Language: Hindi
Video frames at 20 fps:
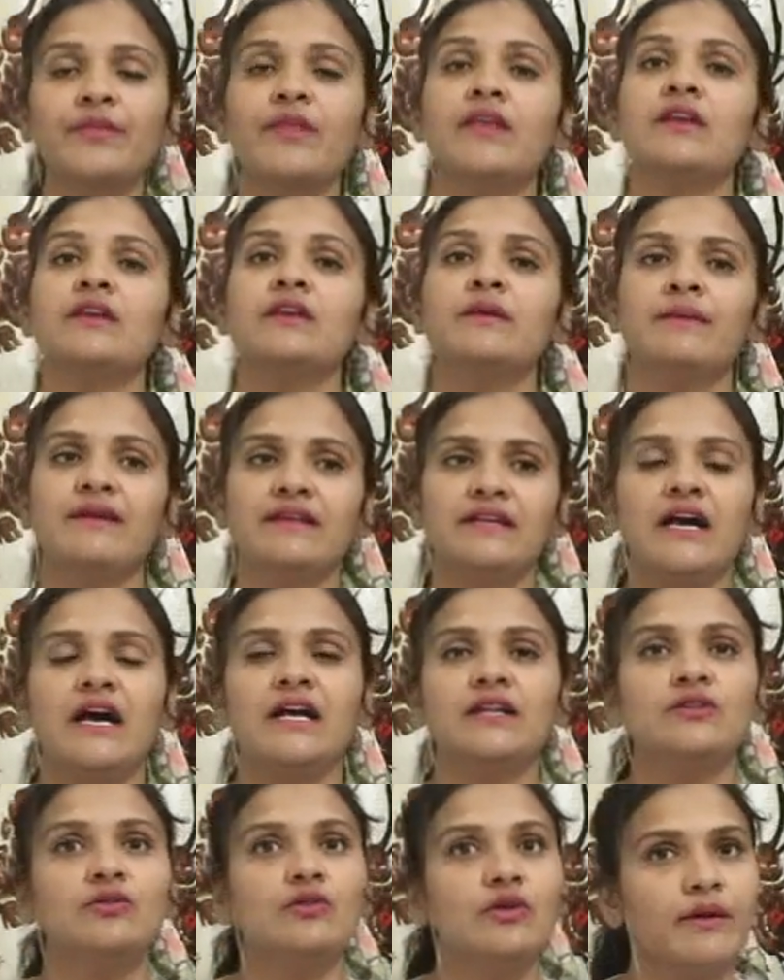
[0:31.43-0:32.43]
कि भाई
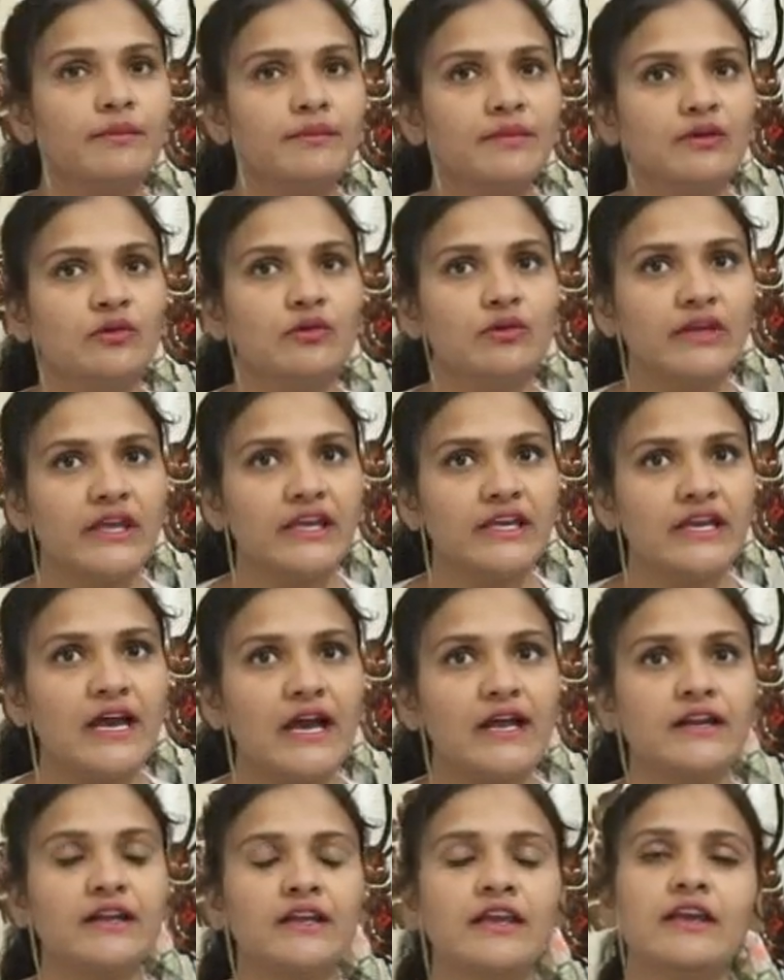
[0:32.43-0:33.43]
रात को हम भिगो के
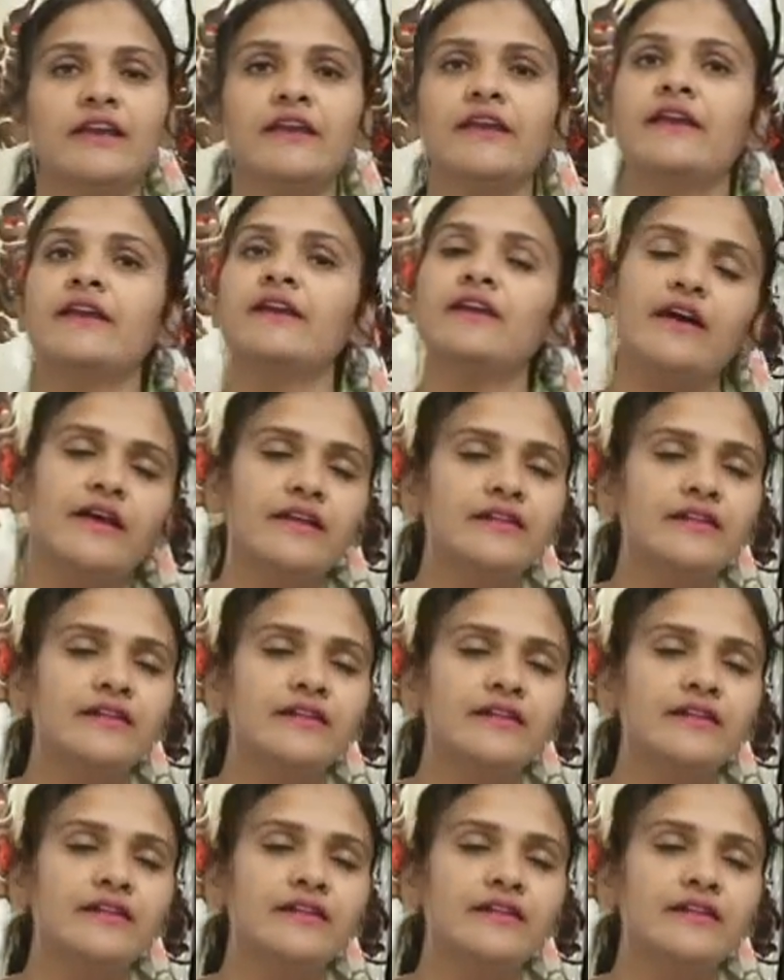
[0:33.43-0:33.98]
क्या रखेंगे